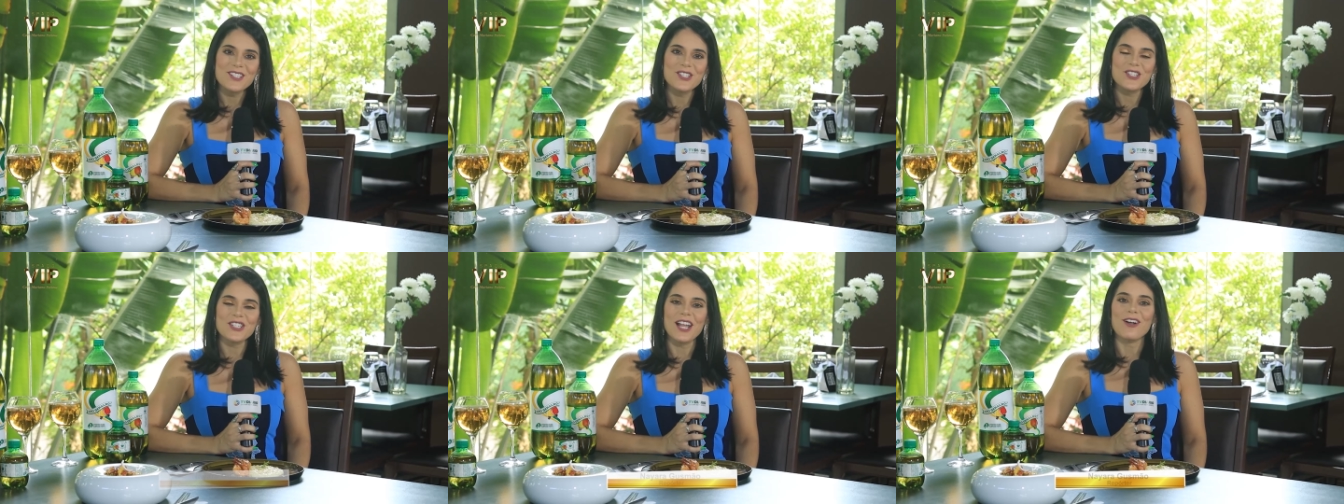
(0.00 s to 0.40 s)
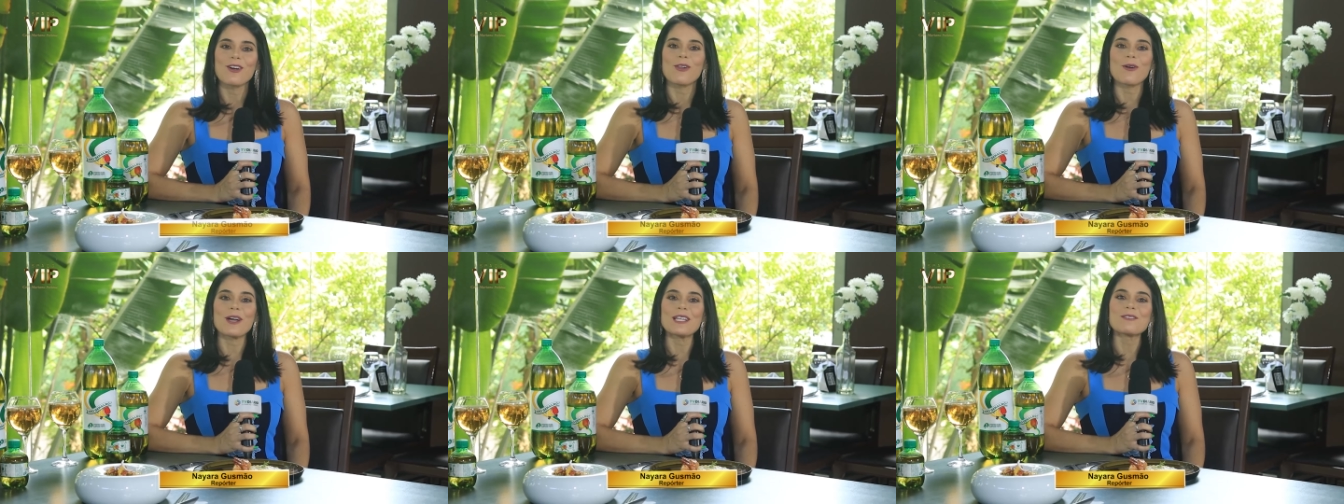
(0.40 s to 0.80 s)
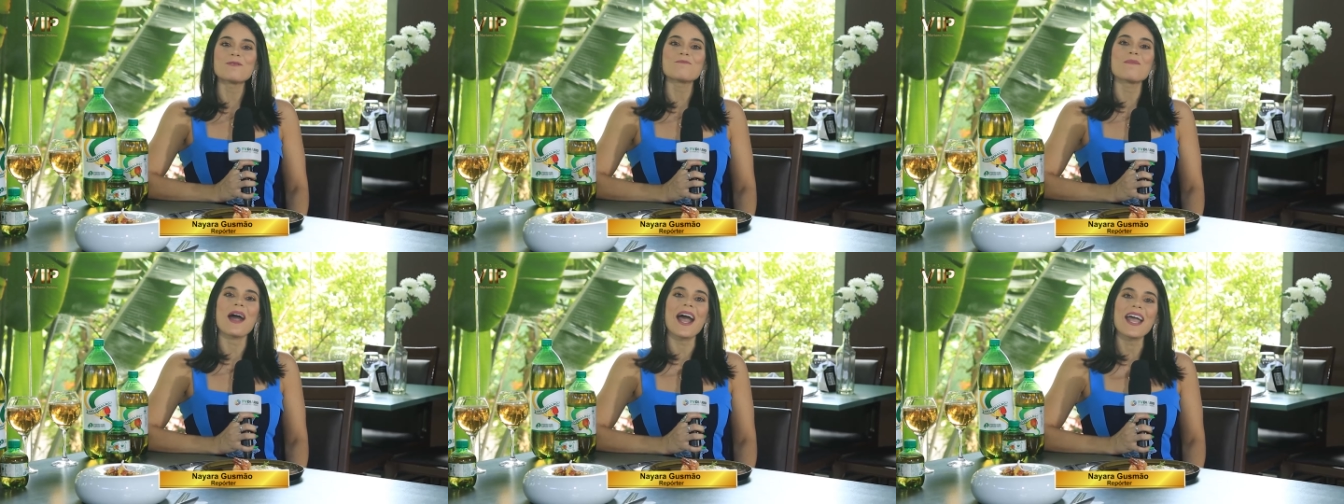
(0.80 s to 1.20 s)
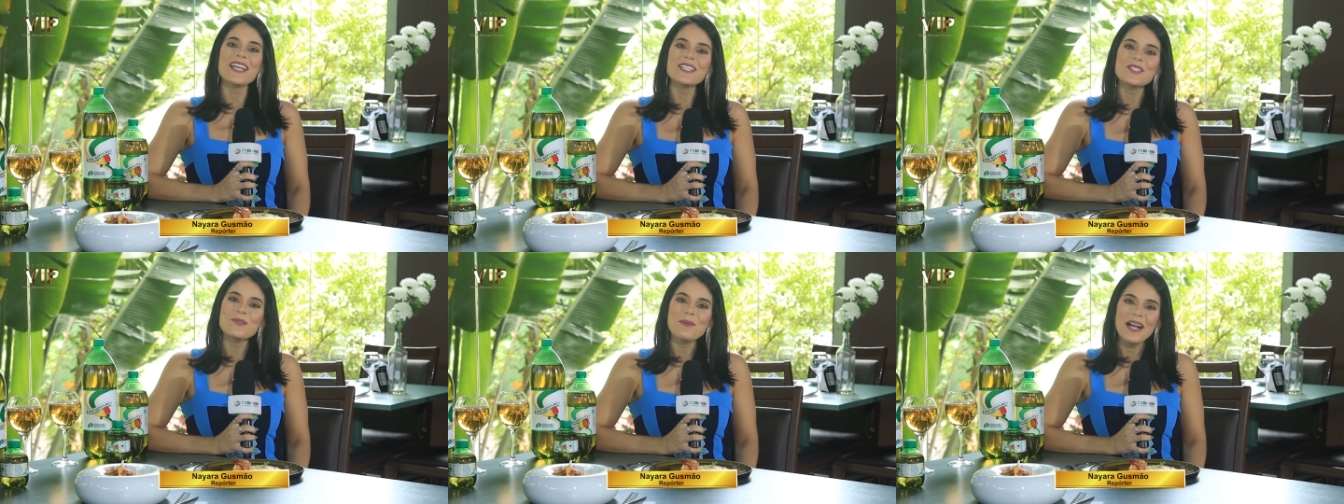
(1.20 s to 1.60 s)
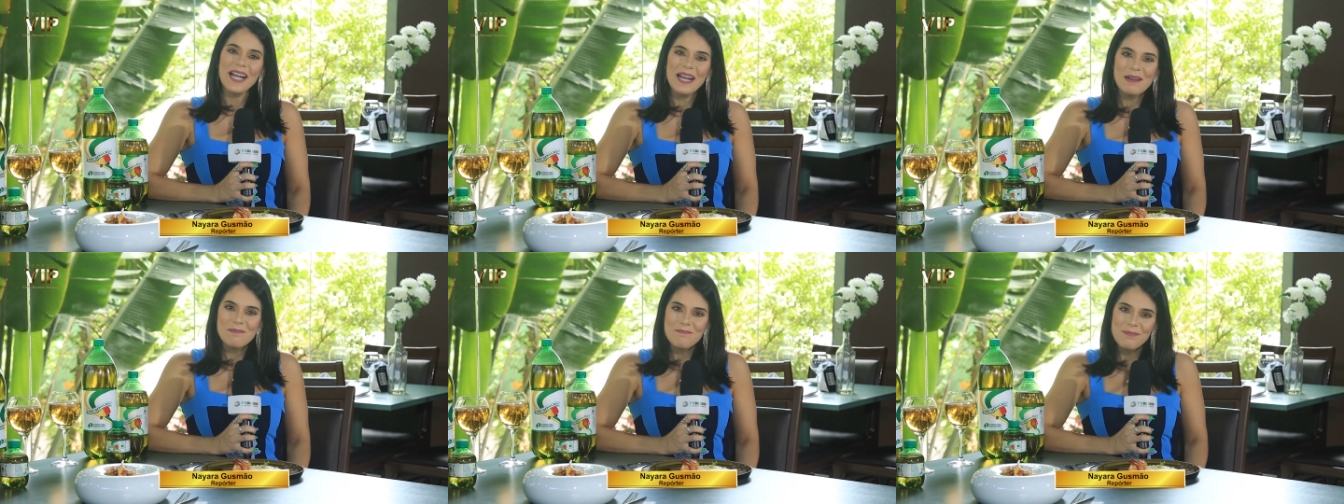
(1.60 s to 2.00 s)
a gente está colocando mais uma
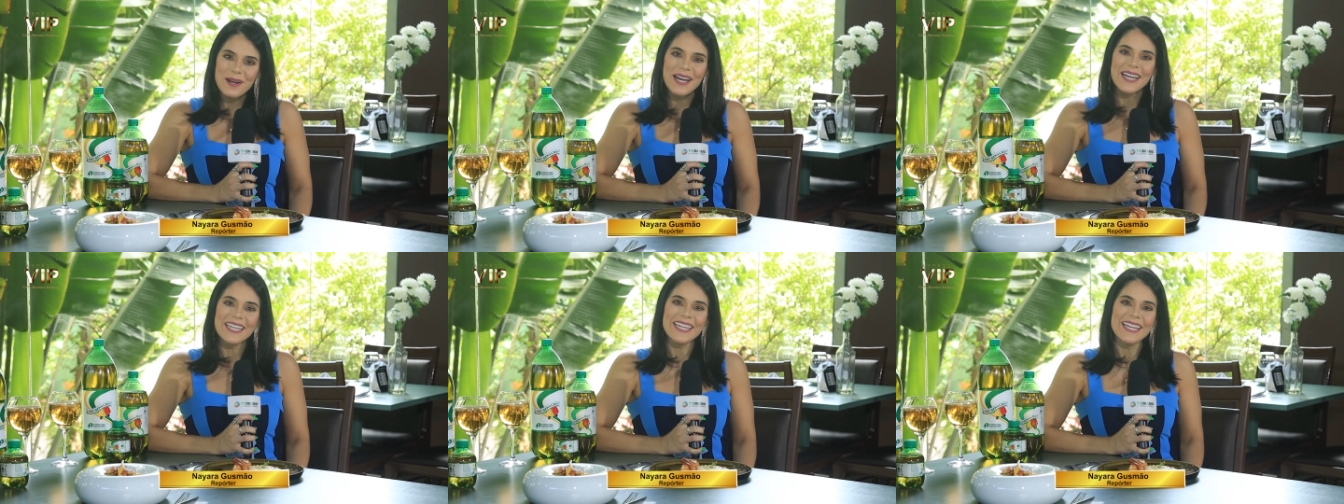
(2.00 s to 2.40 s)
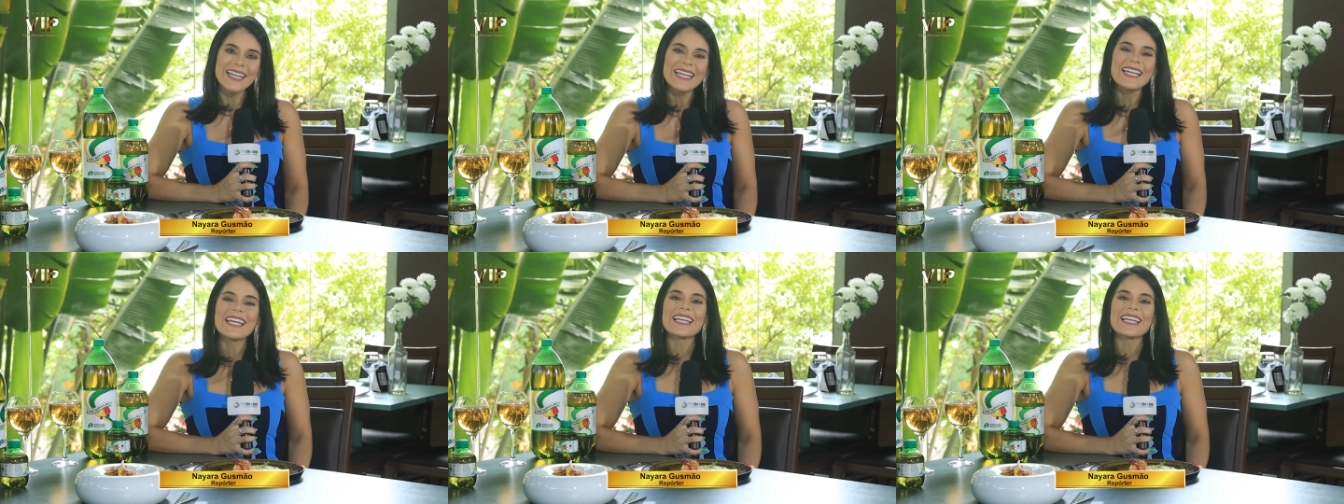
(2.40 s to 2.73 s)
campanha